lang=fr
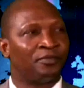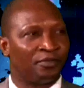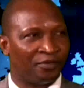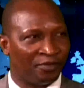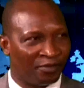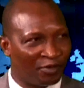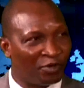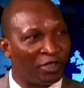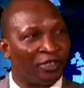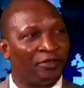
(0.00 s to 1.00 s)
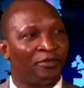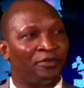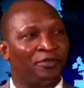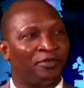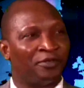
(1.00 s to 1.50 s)
Ouattara. Ouais. Monsieur le
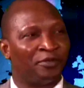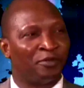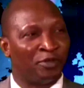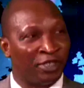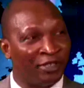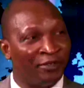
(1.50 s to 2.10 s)
Président, ouais.